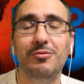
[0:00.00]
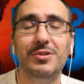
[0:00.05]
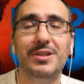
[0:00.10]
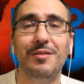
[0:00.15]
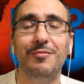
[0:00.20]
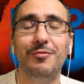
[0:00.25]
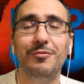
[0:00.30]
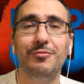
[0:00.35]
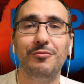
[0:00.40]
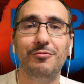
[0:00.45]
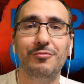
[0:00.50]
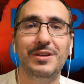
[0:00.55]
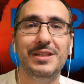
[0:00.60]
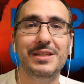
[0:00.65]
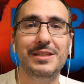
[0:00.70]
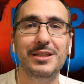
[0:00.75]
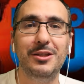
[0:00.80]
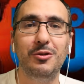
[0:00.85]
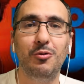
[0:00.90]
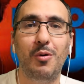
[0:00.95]
Nous avons donc
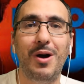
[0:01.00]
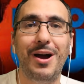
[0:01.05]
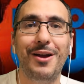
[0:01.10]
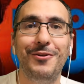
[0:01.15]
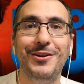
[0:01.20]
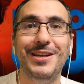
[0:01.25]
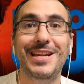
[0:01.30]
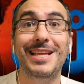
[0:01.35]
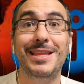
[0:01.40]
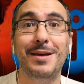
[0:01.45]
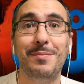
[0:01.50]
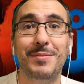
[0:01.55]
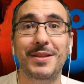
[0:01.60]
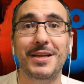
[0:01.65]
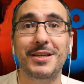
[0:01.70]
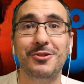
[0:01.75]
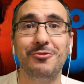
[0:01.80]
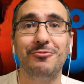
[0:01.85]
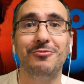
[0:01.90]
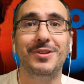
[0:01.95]
ici droit à une
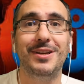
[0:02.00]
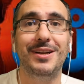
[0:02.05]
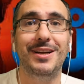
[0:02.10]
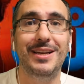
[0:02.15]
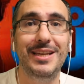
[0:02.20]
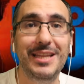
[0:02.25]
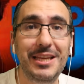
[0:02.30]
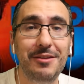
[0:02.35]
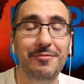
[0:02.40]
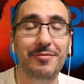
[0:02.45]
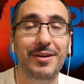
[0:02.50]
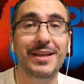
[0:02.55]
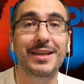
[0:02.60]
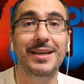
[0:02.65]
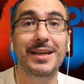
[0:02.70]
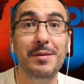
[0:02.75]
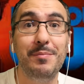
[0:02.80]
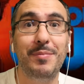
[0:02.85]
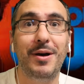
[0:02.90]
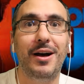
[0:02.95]
adaptation d'un livre
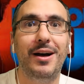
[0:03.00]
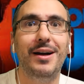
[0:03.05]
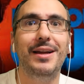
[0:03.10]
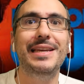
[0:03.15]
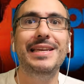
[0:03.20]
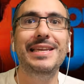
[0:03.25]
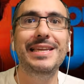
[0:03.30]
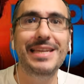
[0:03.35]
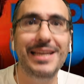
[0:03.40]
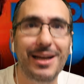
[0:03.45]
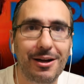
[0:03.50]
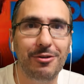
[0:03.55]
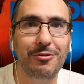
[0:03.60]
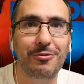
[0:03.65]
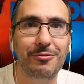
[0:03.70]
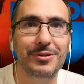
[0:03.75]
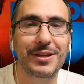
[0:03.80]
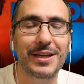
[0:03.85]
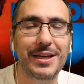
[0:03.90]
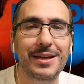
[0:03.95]
écrit par un
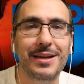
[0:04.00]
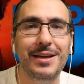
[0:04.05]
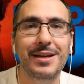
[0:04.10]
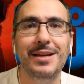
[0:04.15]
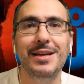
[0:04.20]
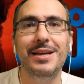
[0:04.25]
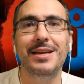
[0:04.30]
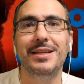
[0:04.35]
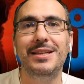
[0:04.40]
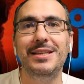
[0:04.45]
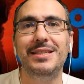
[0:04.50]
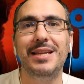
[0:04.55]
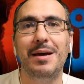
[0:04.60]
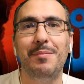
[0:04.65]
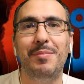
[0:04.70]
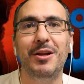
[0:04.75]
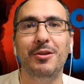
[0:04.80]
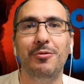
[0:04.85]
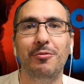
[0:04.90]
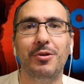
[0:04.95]
Irlandais qui
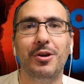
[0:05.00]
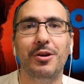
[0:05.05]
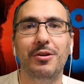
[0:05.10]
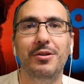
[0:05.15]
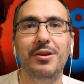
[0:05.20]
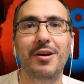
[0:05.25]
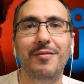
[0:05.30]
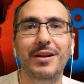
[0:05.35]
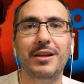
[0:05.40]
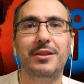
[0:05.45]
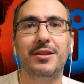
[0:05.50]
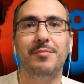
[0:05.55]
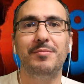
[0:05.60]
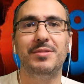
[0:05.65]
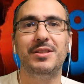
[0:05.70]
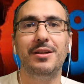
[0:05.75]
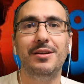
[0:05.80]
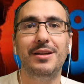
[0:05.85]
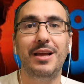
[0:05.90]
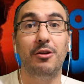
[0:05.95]
s'appelle donc Neville
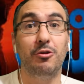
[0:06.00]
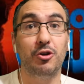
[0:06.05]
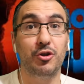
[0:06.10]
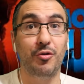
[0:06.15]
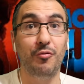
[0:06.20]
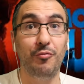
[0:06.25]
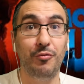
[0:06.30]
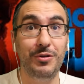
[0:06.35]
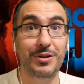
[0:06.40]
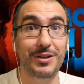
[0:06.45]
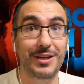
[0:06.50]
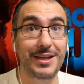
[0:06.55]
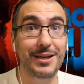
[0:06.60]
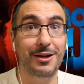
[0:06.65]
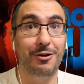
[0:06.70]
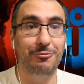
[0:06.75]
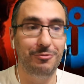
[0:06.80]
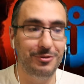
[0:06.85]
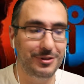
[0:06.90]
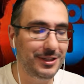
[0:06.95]
Thompson. Alors, je vais vous
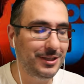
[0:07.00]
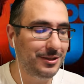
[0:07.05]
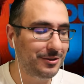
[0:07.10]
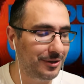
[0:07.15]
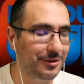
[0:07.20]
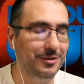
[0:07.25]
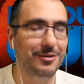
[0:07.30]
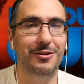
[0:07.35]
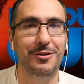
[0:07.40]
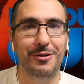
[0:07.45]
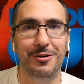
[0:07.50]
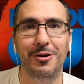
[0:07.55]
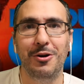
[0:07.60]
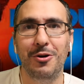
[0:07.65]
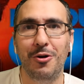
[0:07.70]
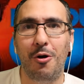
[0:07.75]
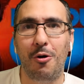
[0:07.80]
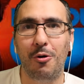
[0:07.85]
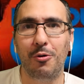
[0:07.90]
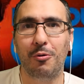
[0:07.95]
lire le titre euh,
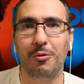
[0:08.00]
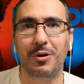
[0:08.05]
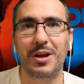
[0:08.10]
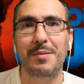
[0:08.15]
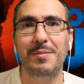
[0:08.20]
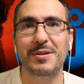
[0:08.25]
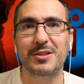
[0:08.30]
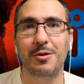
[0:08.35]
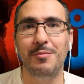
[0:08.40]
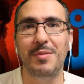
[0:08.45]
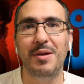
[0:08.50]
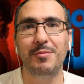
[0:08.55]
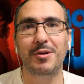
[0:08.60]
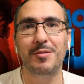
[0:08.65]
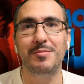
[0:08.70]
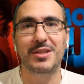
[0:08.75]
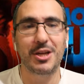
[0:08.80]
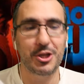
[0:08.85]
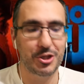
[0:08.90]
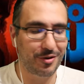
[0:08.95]
en anglais parce que même
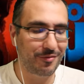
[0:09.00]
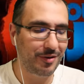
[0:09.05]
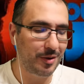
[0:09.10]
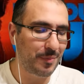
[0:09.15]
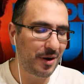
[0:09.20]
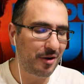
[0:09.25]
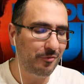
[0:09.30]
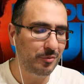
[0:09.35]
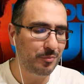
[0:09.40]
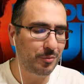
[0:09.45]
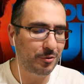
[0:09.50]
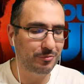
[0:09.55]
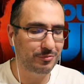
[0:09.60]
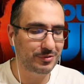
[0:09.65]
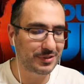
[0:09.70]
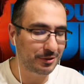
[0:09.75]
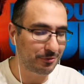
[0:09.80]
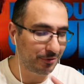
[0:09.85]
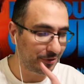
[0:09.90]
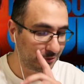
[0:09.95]
comme ça, j'arriverai pas à vous le
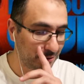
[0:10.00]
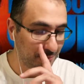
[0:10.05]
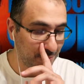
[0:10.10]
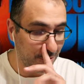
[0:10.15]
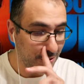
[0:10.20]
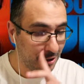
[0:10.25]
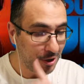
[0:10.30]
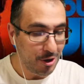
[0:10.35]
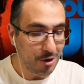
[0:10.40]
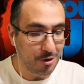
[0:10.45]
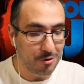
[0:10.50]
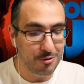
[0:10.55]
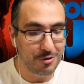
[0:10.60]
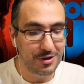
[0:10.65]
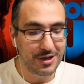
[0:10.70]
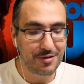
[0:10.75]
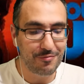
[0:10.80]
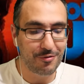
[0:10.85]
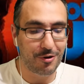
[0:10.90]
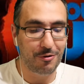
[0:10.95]
prononcer correctement.
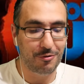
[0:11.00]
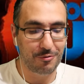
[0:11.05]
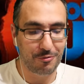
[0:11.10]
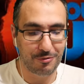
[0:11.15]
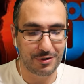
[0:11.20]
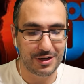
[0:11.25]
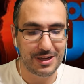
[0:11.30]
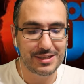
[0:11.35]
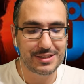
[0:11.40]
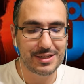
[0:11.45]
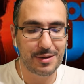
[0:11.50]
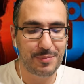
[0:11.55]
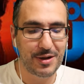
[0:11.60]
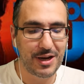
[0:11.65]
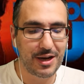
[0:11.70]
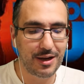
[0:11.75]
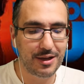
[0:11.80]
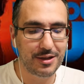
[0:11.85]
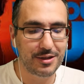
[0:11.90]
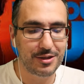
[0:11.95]
Le livre en anglais
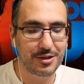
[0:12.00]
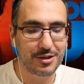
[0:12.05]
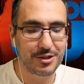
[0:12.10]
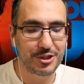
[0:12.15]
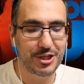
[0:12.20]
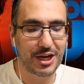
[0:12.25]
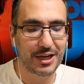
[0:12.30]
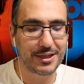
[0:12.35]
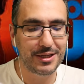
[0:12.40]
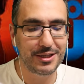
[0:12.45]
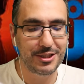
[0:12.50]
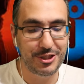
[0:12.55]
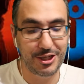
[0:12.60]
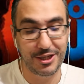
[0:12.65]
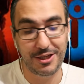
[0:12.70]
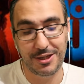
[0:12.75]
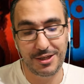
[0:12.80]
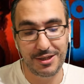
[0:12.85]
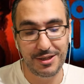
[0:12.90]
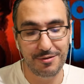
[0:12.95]
s'appelle Jack,
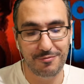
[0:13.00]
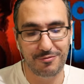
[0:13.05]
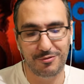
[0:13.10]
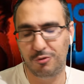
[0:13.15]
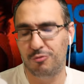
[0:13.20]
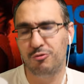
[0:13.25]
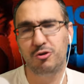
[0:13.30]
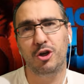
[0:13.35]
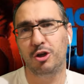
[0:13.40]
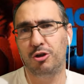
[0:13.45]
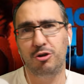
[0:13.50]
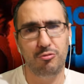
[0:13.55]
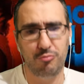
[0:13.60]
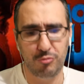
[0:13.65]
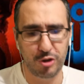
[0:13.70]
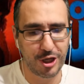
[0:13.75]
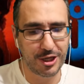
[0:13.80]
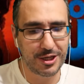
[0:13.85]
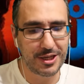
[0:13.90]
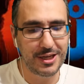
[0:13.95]
Jackie, non Jackie,
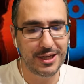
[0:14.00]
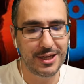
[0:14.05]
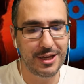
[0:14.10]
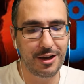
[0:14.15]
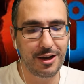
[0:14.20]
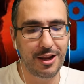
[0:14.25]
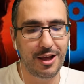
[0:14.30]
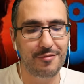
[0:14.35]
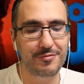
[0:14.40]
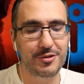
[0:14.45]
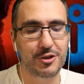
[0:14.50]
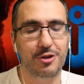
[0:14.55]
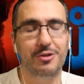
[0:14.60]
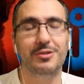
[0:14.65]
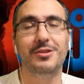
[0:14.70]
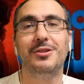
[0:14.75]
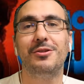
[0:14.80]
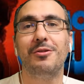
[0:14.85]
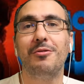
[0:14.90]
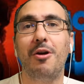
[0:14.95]
Jackie loves
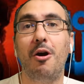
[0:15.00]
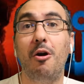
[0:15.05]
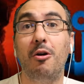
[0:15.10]
Johnson,